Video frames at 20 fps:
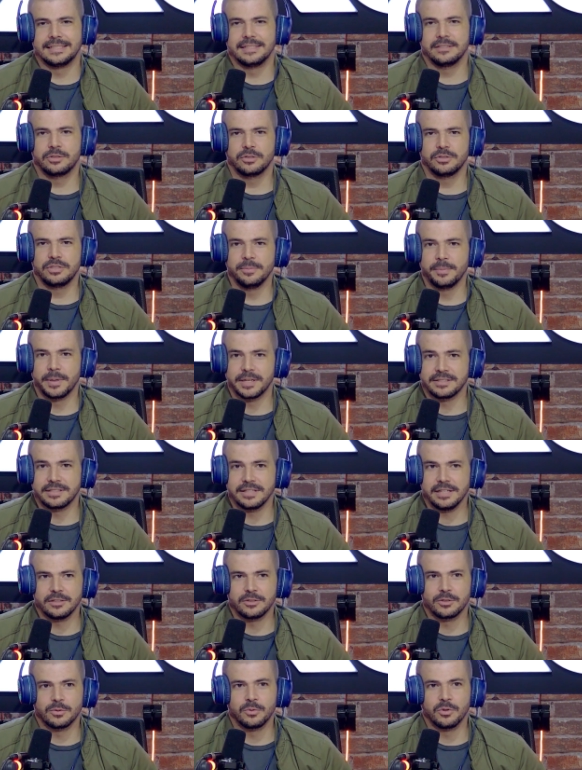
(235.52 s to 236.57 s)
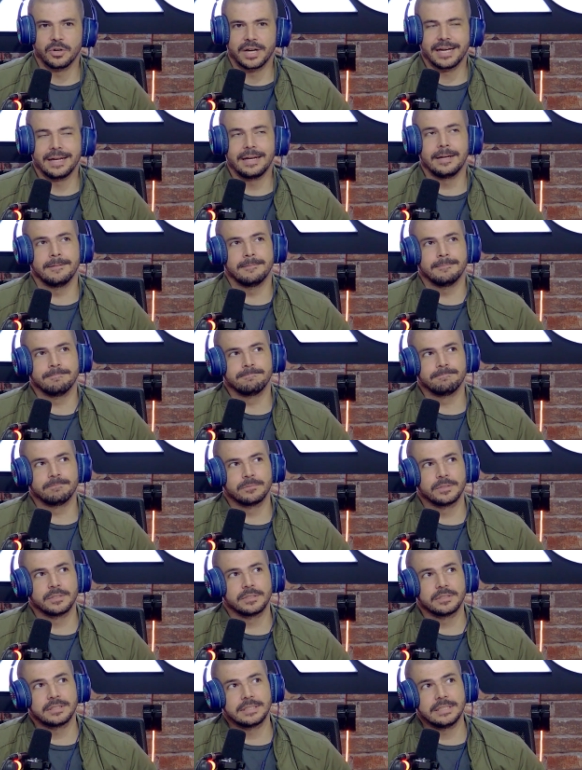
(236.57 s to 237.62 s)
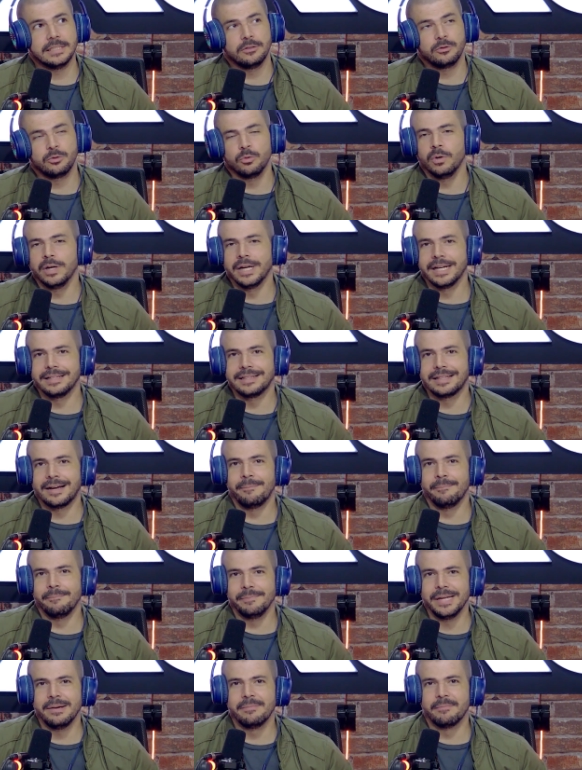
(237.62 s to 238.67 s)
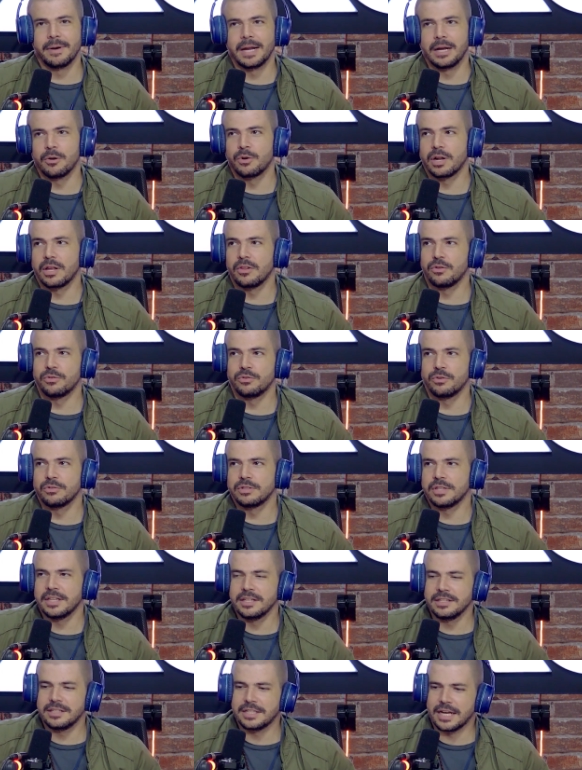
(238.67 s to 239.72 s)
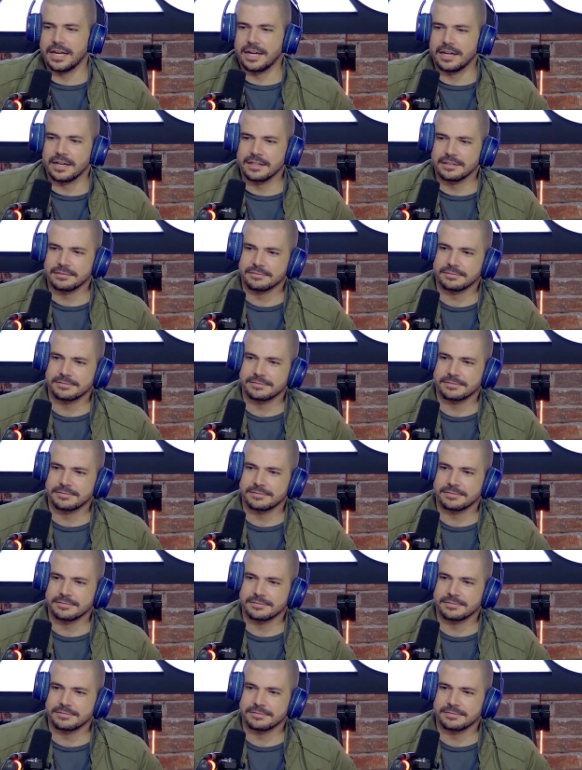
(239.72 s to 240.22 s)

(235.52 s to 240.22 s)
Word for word: Eso chimecito, Bukele. Si tú eres tan bien valorado, no te detengan.